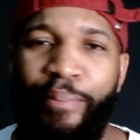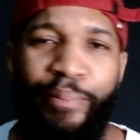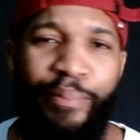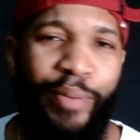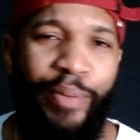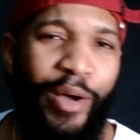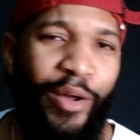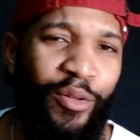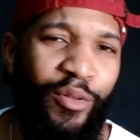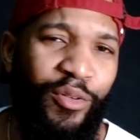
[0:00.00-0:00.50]

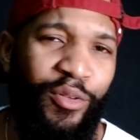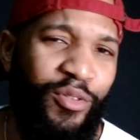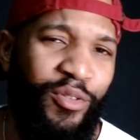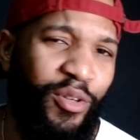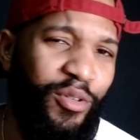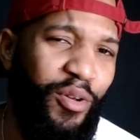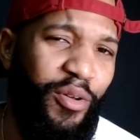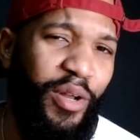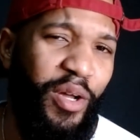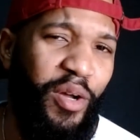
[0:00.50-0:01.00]
pero
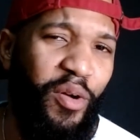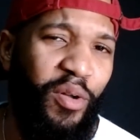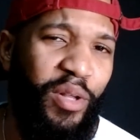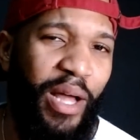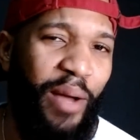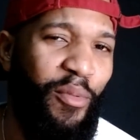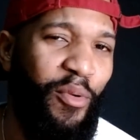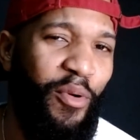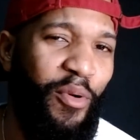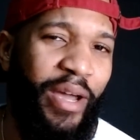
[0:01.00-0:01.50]
nosotros
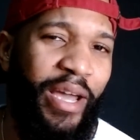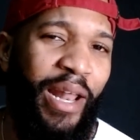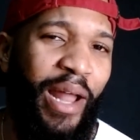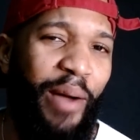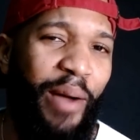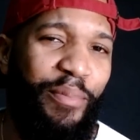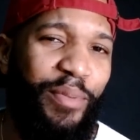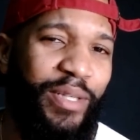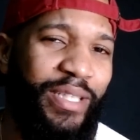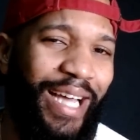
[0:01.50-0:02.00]
recordamos que
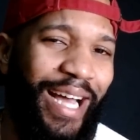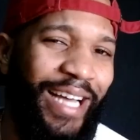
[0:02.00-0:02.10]
Lápiz